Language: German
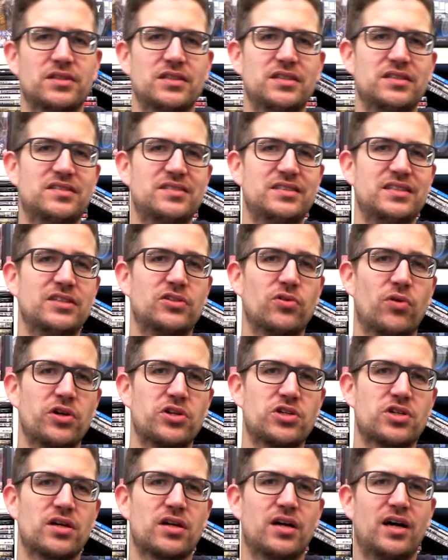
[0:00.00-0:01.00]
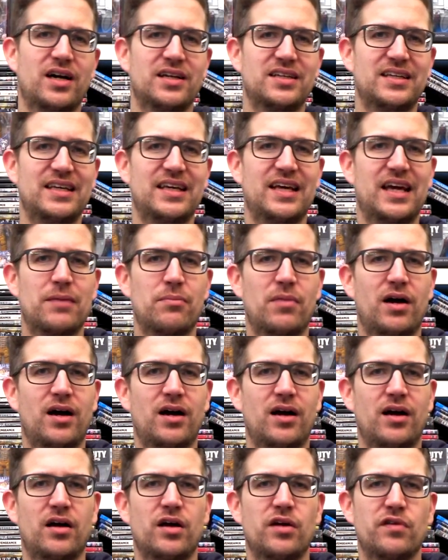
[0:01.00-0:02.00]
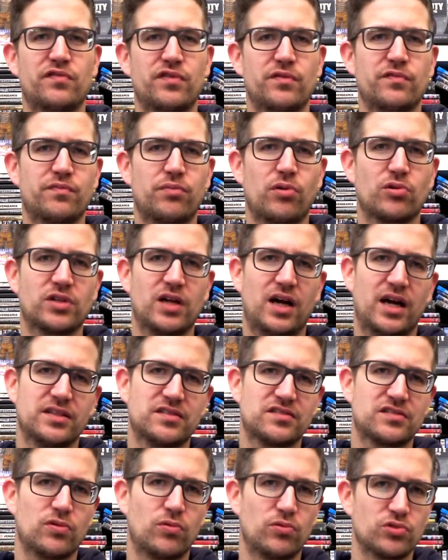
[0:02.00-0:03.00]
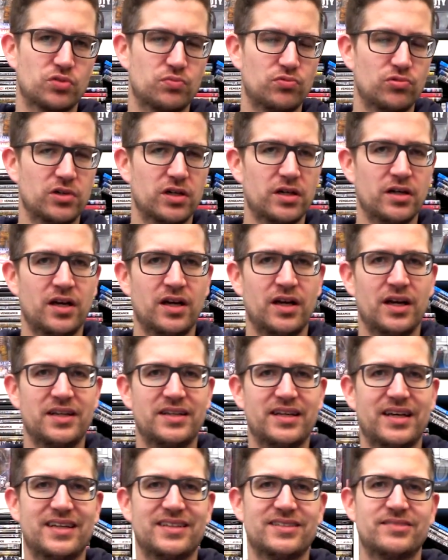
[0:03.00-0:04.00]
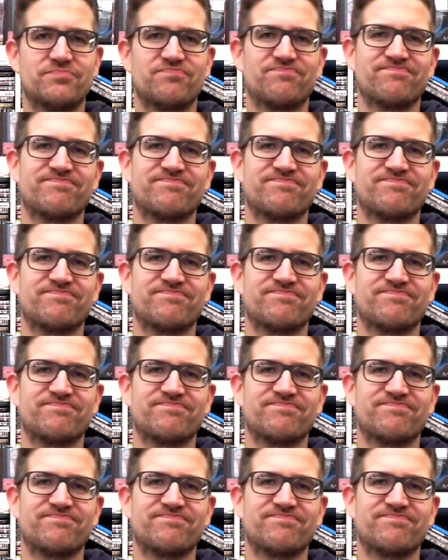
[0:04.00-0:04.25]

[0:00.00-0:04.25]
ist die deutsche HDMA 5.1 Tonspur, denn